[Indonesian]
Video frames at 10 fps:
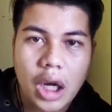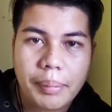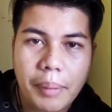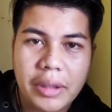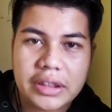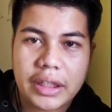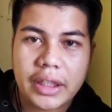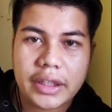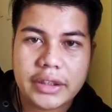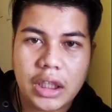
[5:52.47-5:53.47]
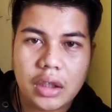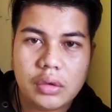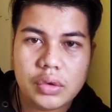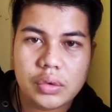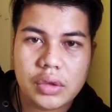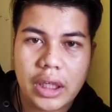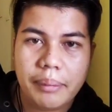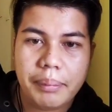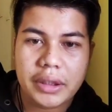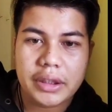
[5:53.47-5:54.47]
Apa bahasa Inggrisnya aku suka
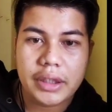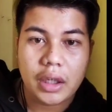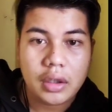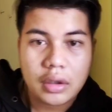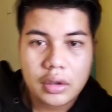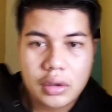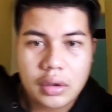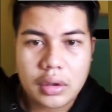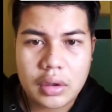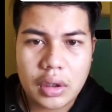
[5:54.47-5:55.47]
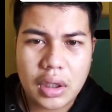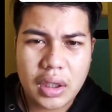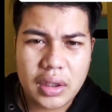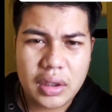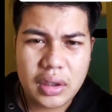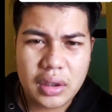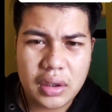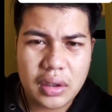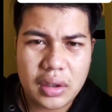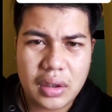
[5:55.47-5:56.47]
empat tidak? I
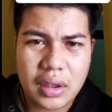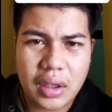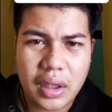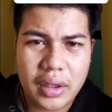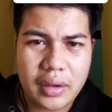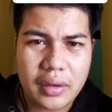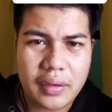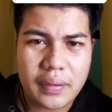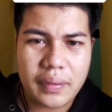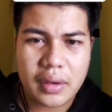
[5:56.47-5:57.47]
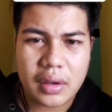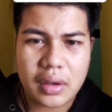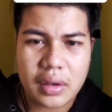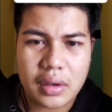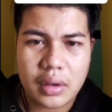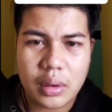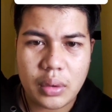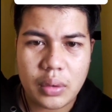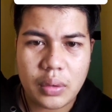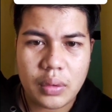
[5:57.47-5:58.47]
like for
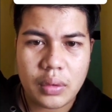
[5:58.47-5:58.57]
no.